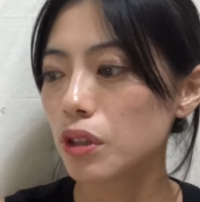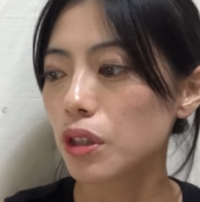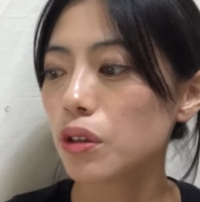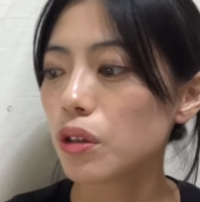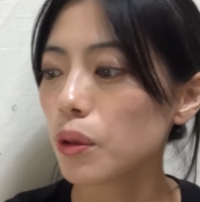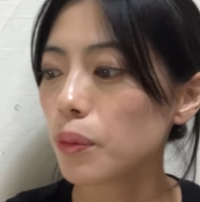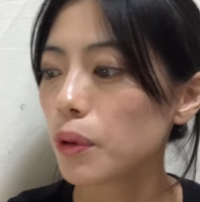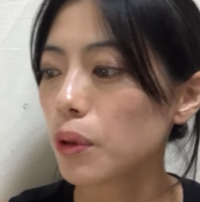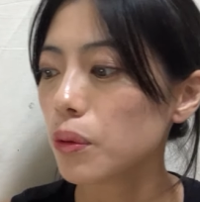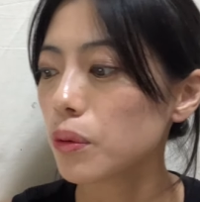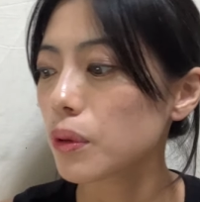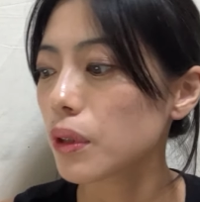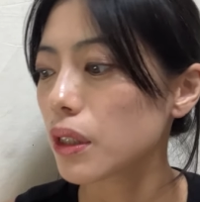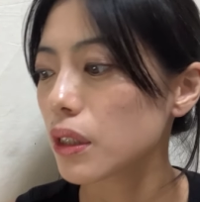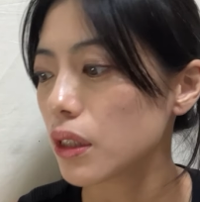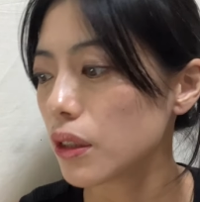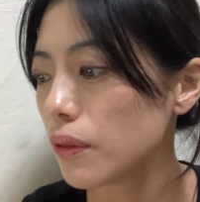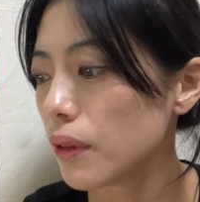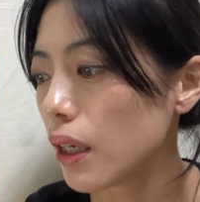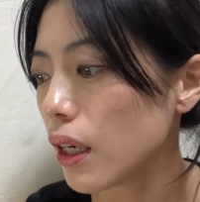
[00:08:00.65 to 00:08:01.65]
例えばこの
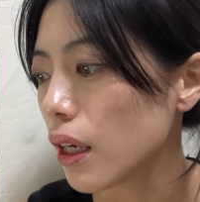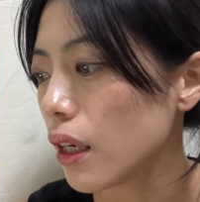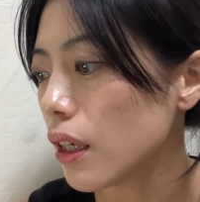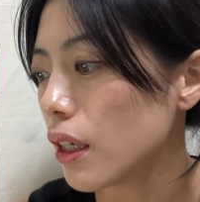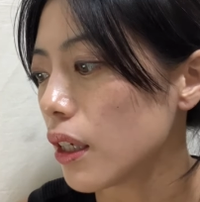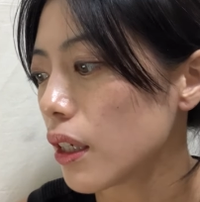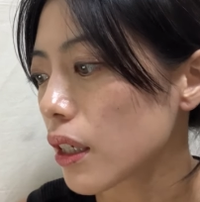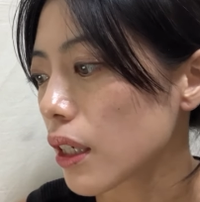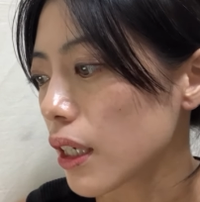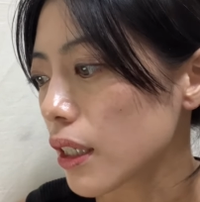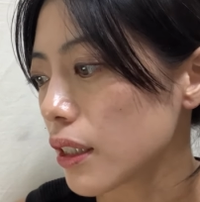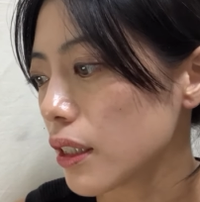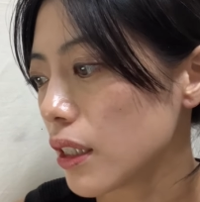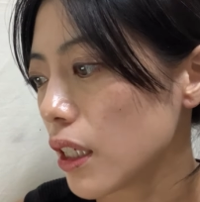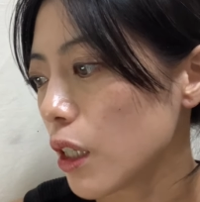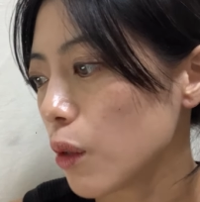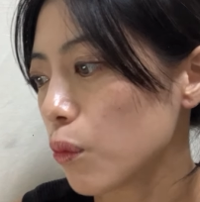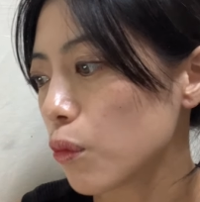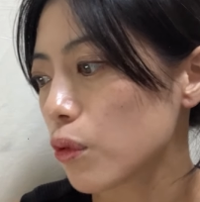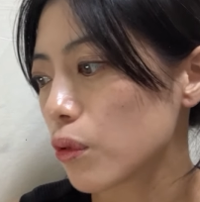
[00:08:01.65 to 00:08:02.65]
方は書き
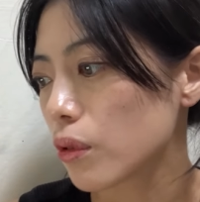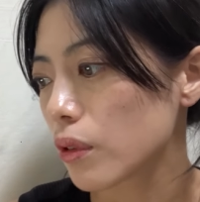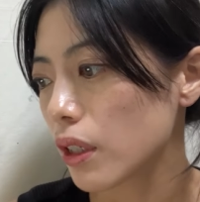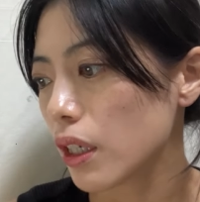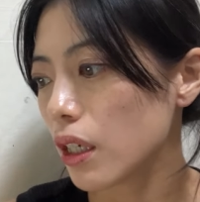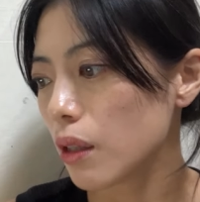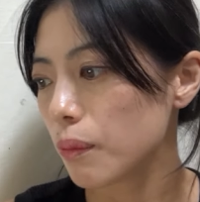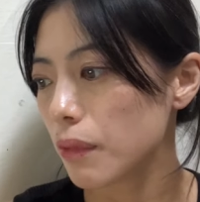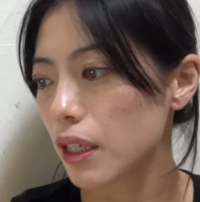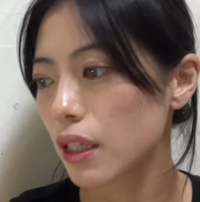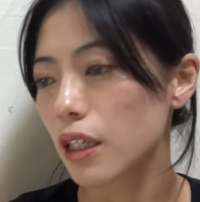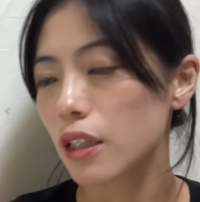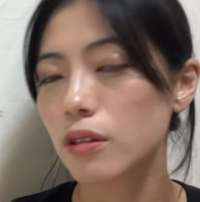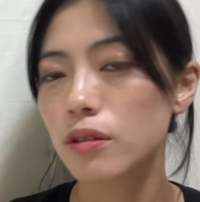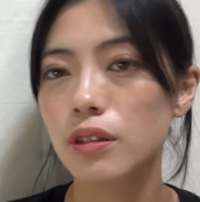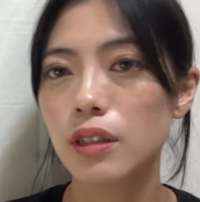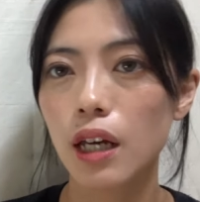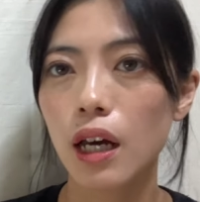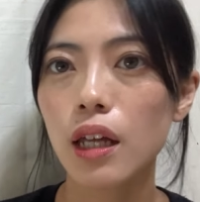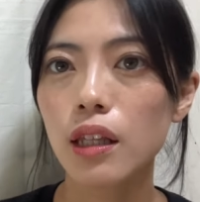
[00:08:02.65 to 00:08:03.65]
たいものが明
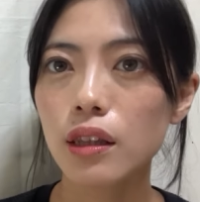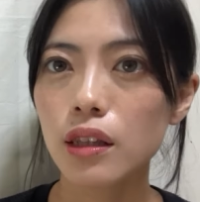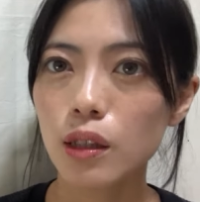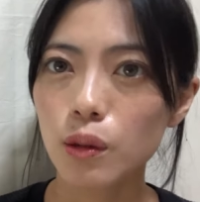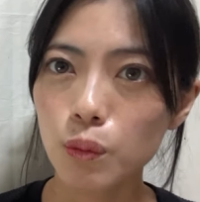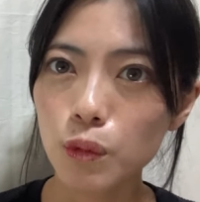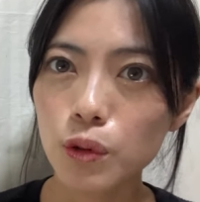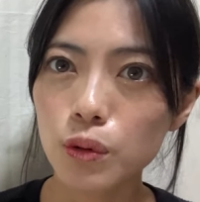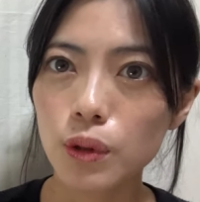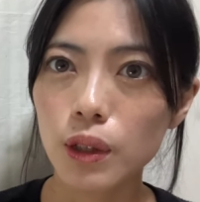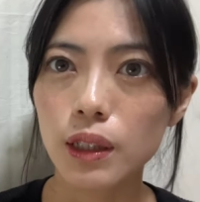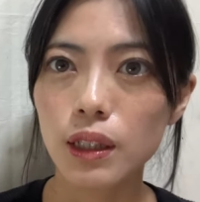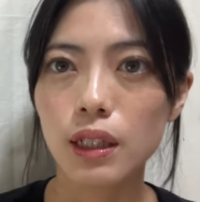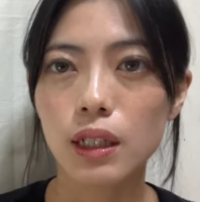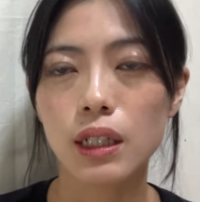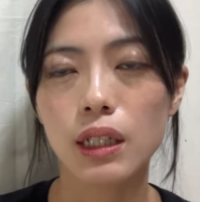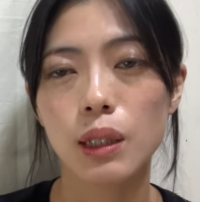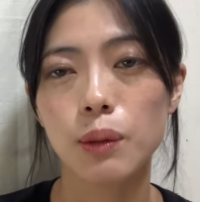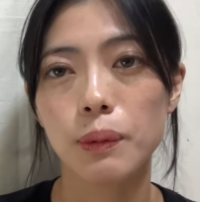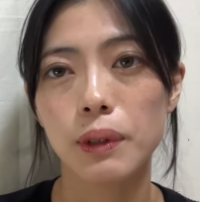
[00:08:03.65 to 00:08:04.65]
確であってもどうやって
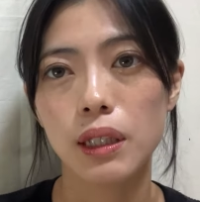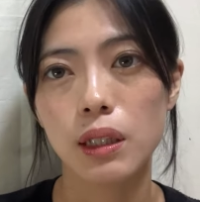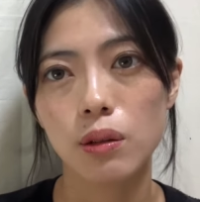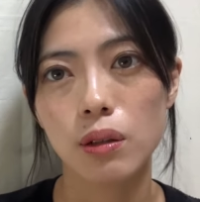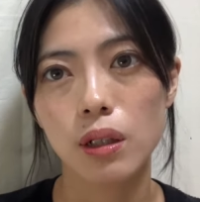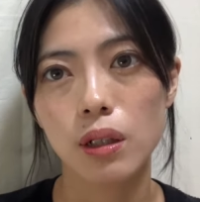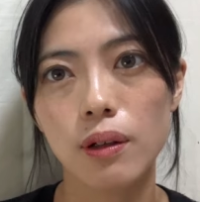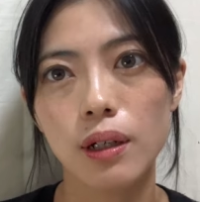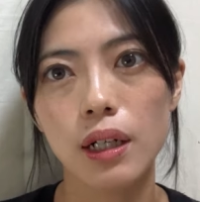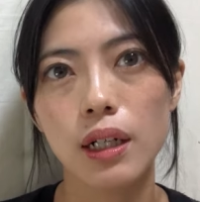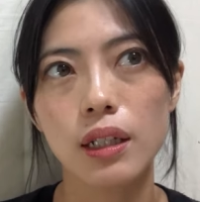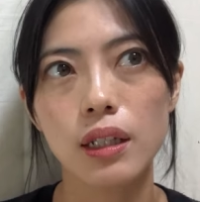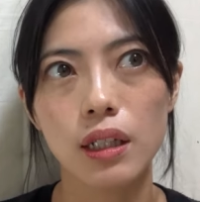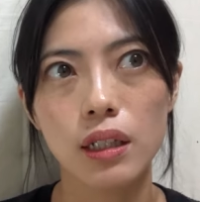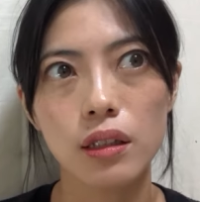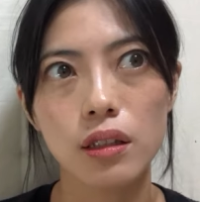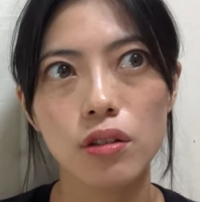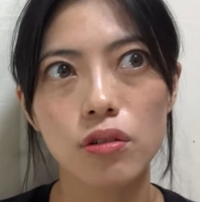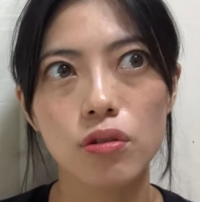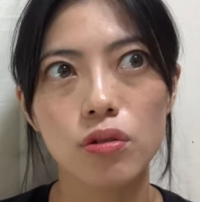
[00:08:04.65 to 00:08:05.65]
書けばいいのからな
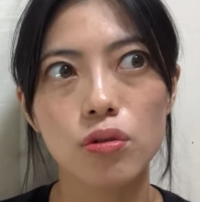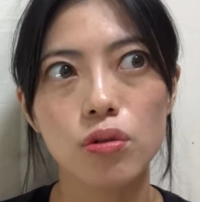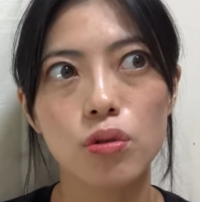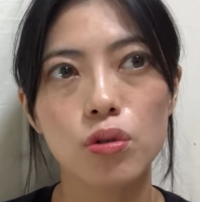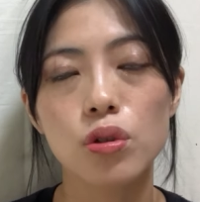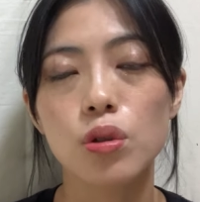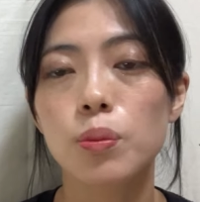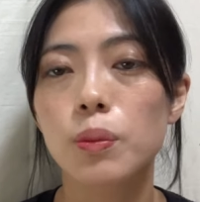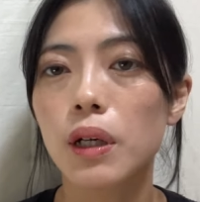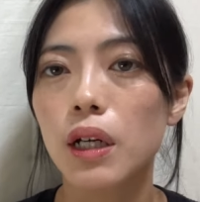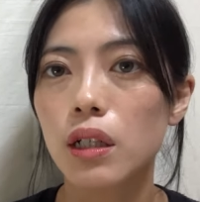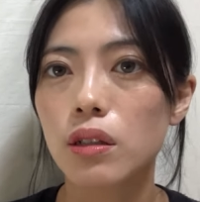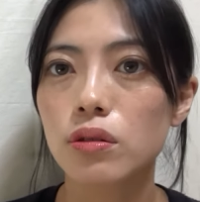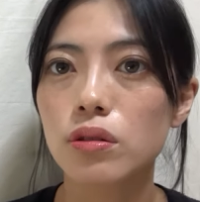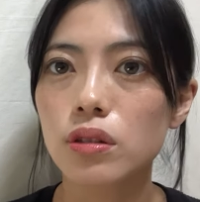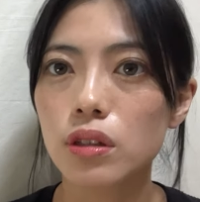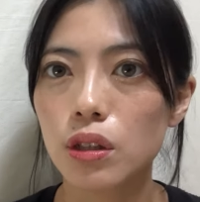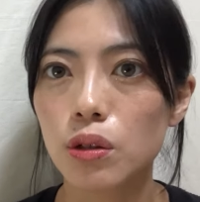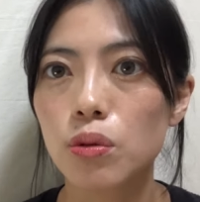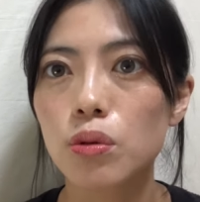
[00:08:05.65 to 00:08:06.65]
いっていうこともあ
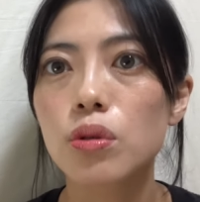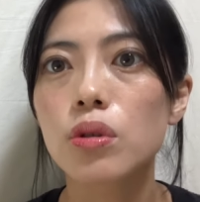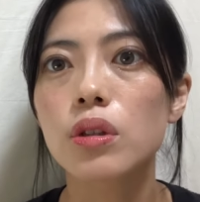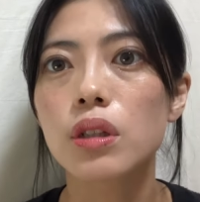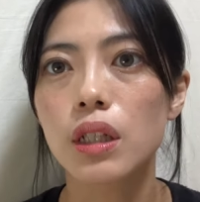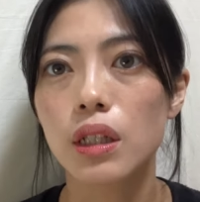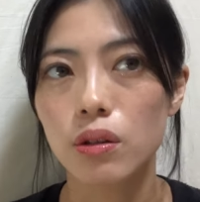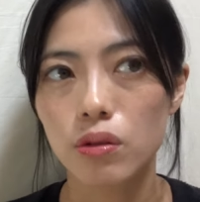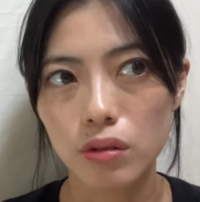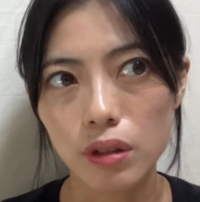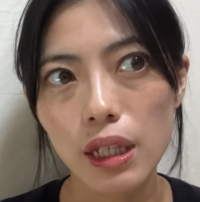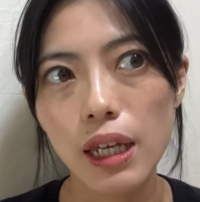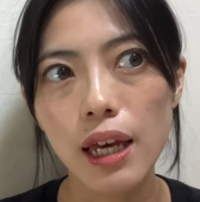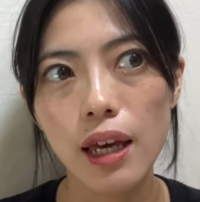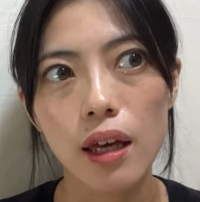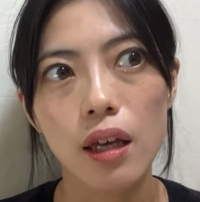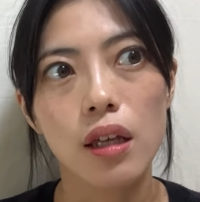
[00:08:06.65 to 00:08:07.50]
るっていうことなので、